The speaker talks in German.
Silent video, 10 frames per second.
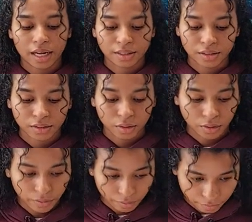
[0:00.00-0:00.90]
Als
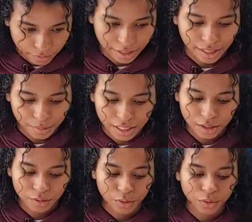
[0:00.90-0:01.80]
wenn ich am
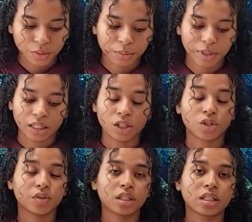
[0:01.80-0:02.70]
Telefon meinen
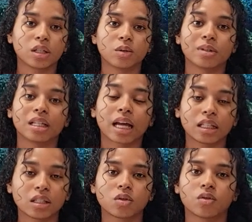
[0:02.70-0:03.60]
Geschwistern über die
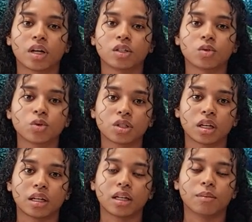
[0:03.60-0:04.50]
katastrophalen
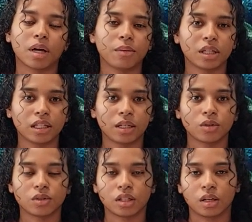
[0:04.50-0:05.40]
Zustände im Heimatland
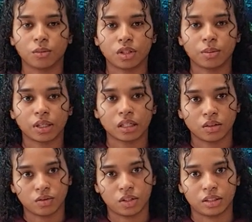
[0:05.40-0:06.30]
unserer Mutter
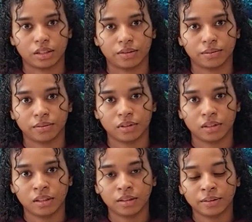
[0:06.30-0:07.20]
berichten wollte.
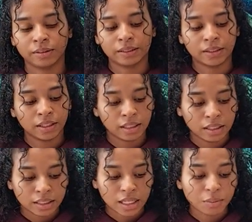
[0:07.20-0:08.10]

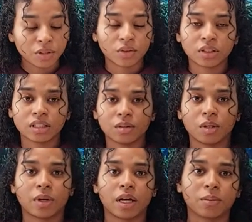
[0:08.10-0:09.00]
Damit wollten sie
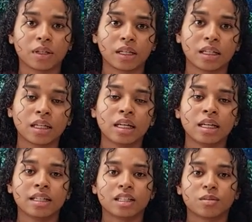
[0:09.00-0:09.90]
mir beibringen,
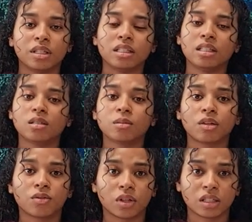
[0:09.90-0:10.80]
dass man in diesem
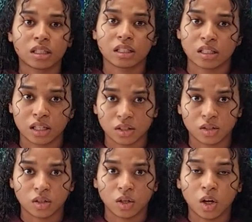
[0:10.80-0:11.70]
Land vorsichtig sein
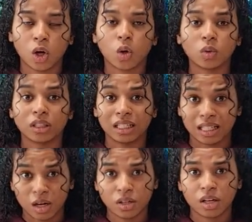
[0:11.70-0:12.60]
soll und
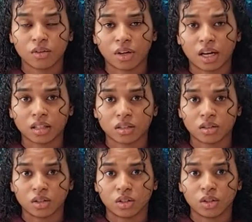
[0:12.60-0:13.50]
genau darauf achten
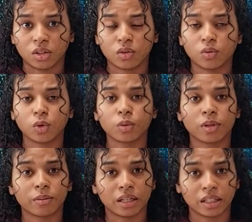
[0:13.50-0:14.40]
soll,
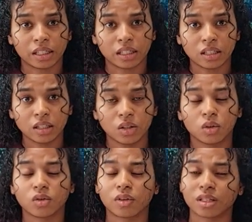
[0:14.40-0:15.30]
worüber man redet
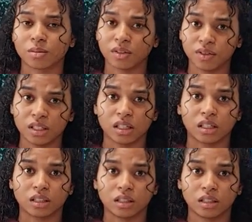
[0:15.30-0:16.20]
und was man wie
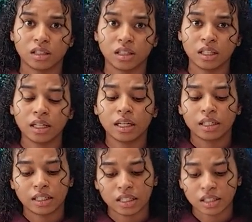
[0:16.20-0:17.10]
sagt.
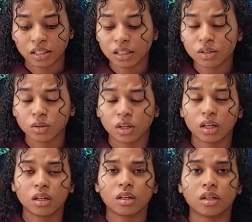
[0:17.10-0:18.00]
Denn das dritte
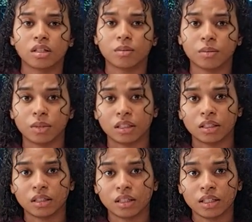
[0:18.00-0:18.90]
Ohr hört immer
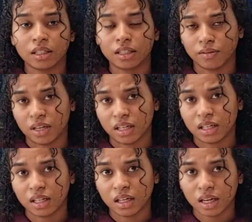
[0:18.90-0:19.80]
mit. Die
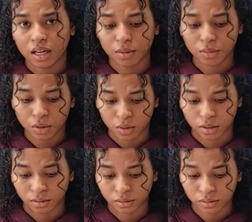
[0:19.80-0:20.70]
Wände haben hier
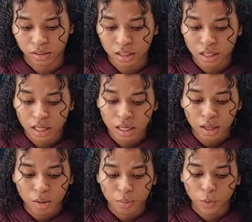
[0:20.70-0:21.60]
Ohren.
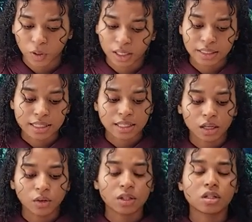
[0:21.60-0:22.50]
Porque el tercer
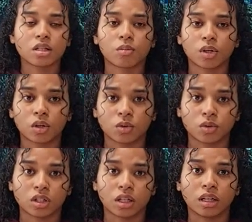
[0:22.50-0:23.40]
oído siempre
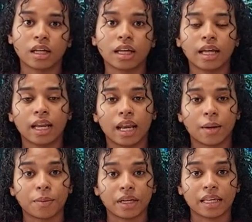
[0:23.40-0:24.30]
escucha. Las
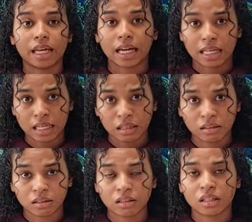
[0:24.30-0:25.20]
paredes aquí
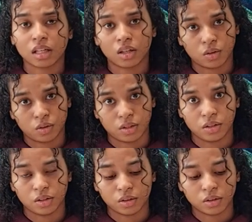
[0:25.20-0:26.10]
tienen
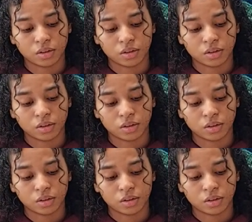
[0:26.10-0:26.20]
oído.